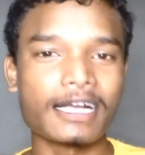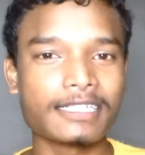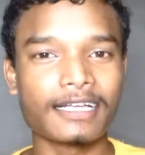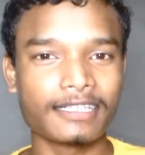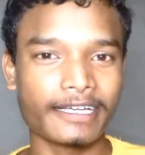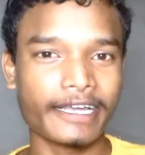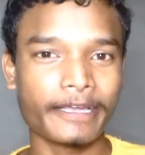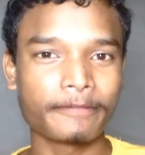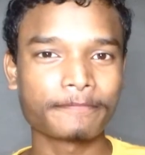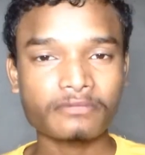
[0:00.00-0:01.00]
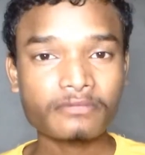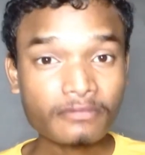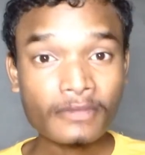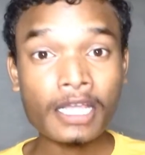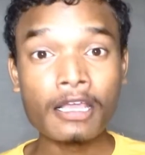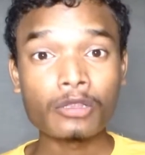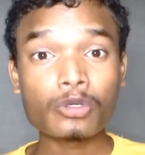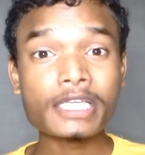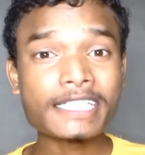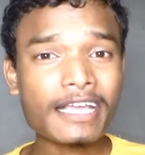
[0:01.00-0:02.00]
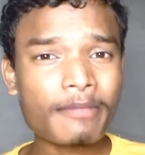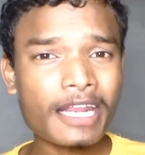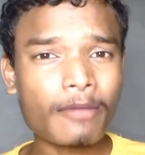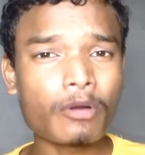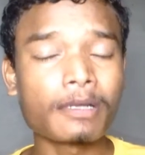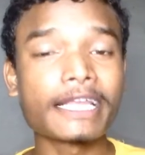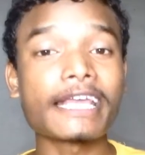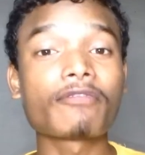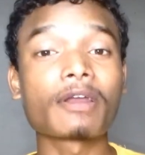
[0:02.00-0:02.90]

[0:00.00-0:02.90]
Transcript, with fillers: आ जाता है तो जैसे कि मैंने आपको बताया कि